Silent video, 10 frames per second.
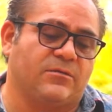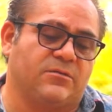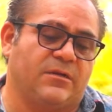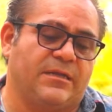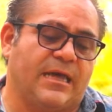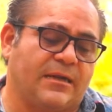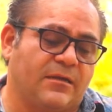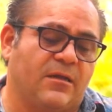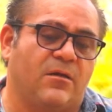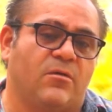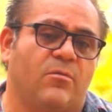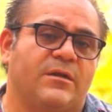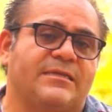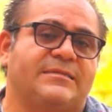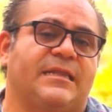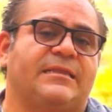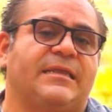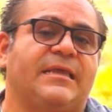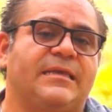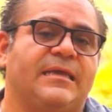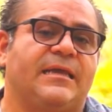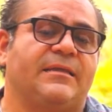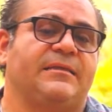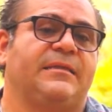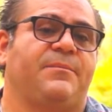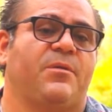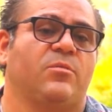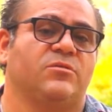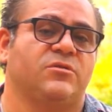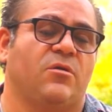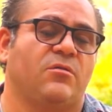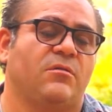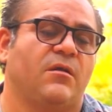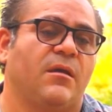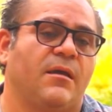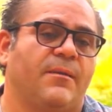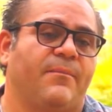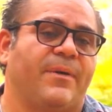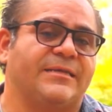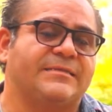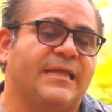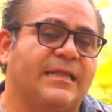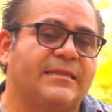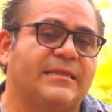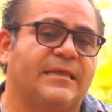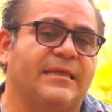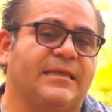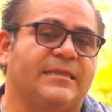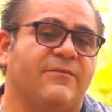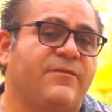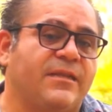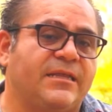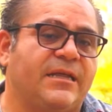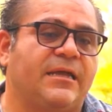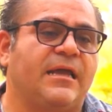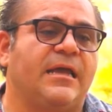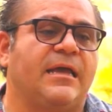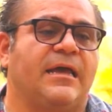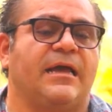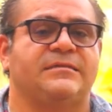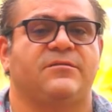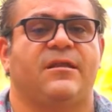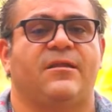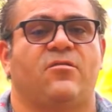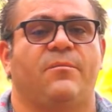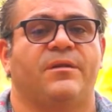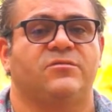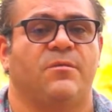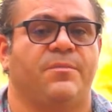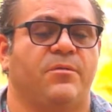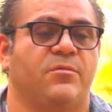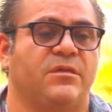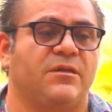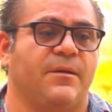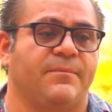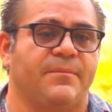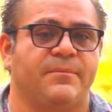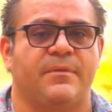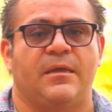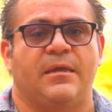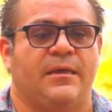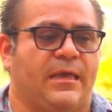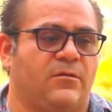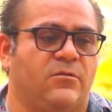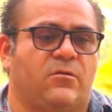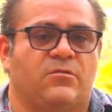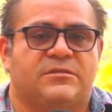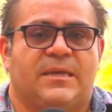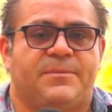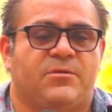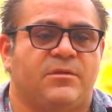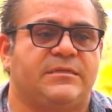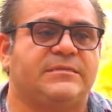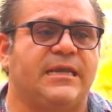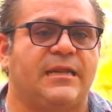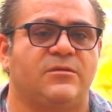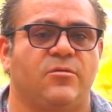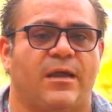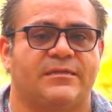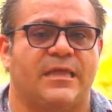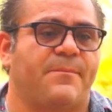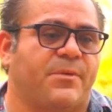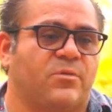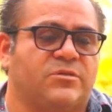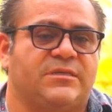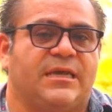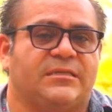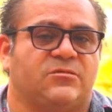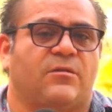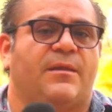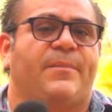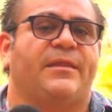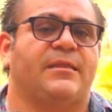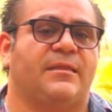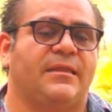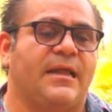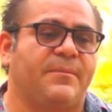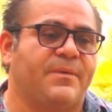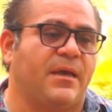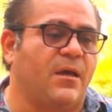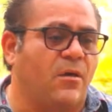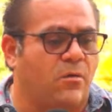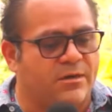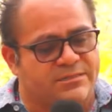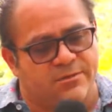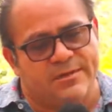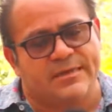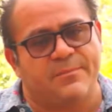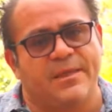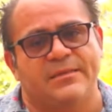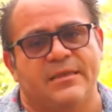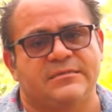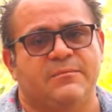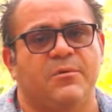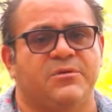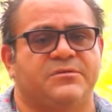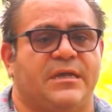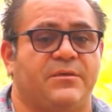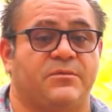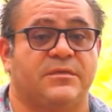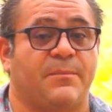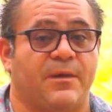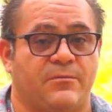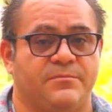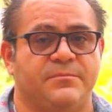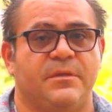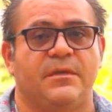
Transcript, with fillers: a consolidar una estrategia de producción bastante definida hacia una reconversión productiva. En un concepto inicial, Yucatán producía solamente tilapia o históricamente hace muchos años camarón.